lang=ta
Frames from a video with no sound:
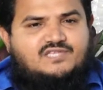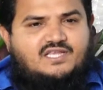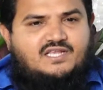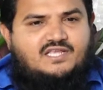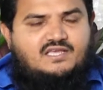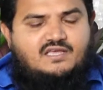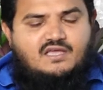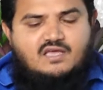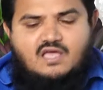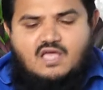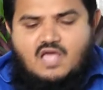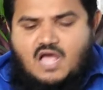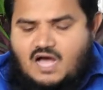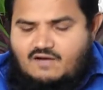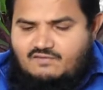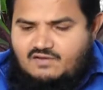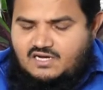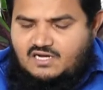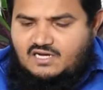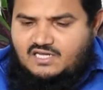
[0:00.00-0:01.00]
சரி
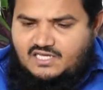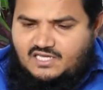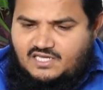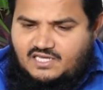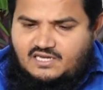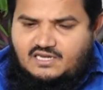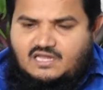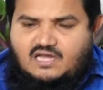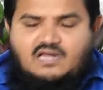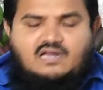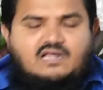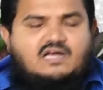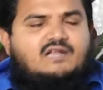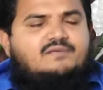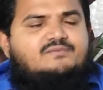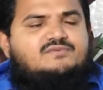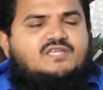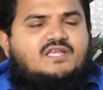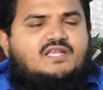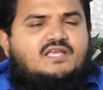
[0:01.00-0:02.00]
அவர்களுக்கு என்ன
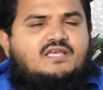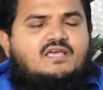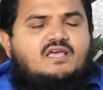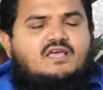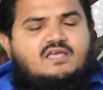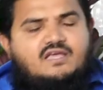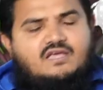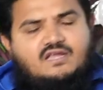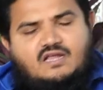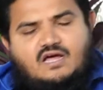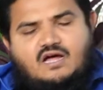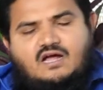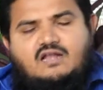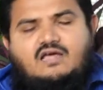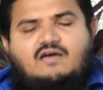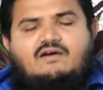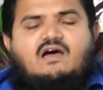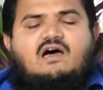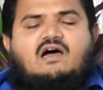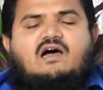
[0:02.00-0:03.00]
ஆனாலும் சரி என்ன
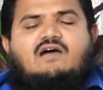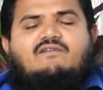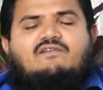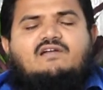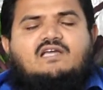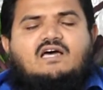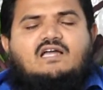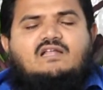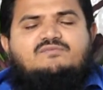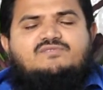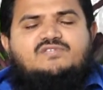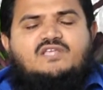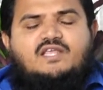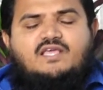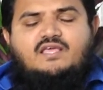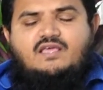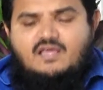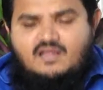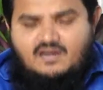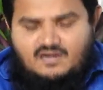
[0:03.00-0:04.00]
ஆனா ஆகாவிட்டாலும்
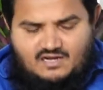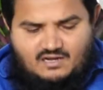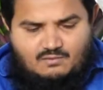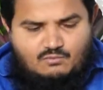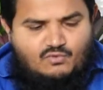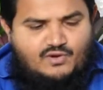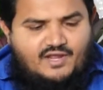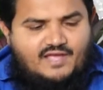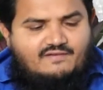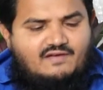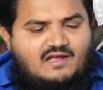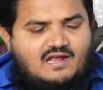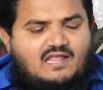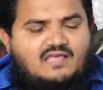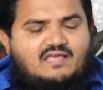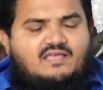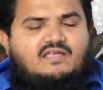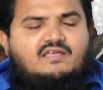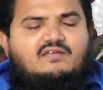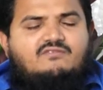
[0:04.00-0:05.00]
சரி நம்முடைய
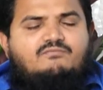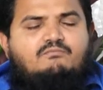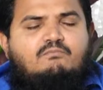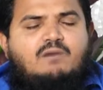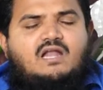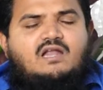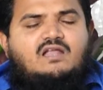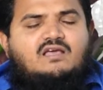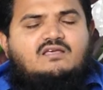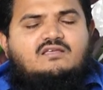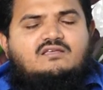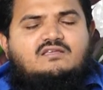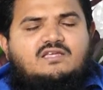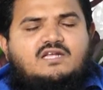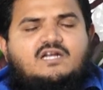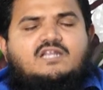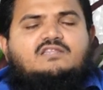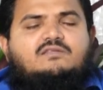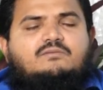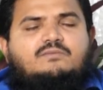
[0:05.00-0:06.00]
வேலை பல்ய
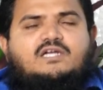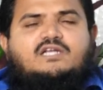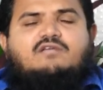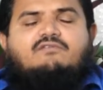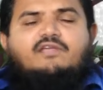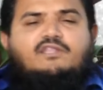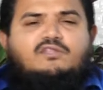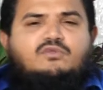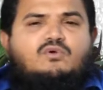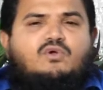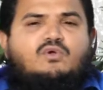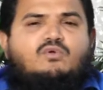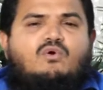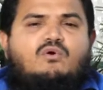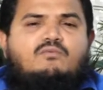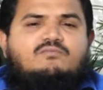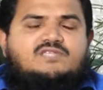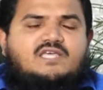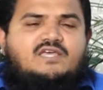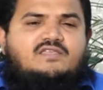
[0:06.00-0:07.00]
எடுத்து மட்டும்
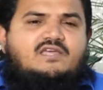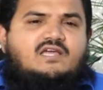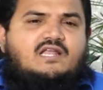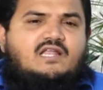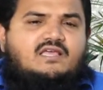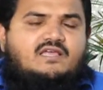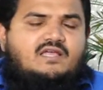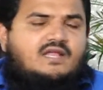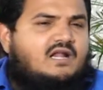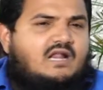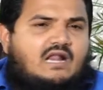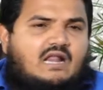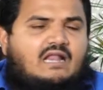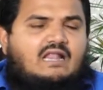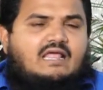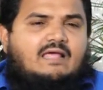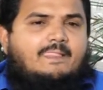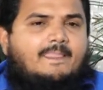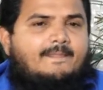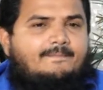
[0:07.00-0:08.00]
வைத்துக்கொள்வோம் செய்திகளை என்று
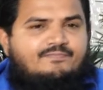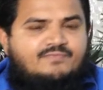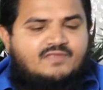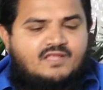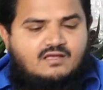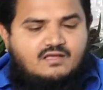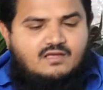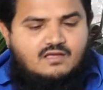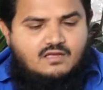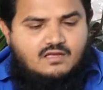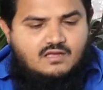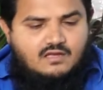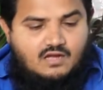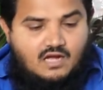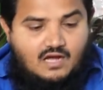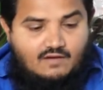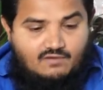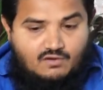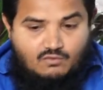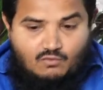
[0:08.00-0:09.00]
அல்ல
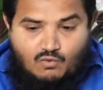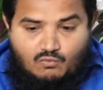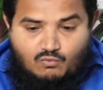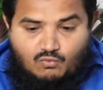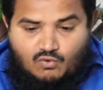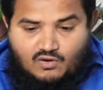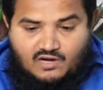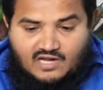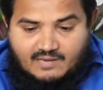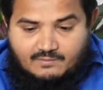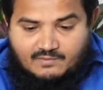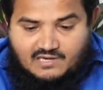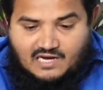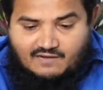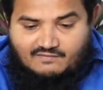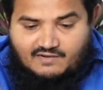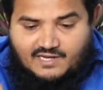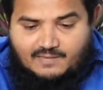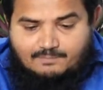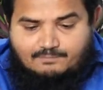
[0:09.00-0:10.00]
அவர் ஒவ்வொன்றையும்
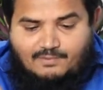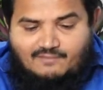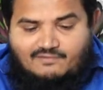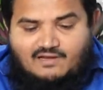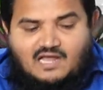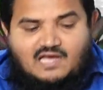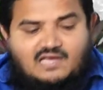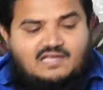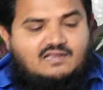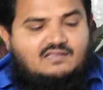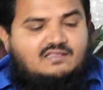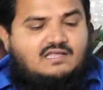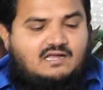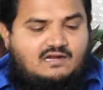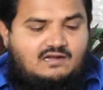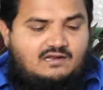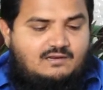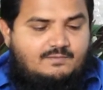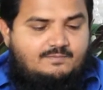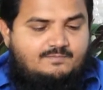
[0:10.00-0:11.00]
கவனிப்பவராக
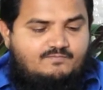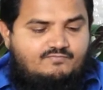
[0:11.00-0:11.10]
இருந்தார்கள்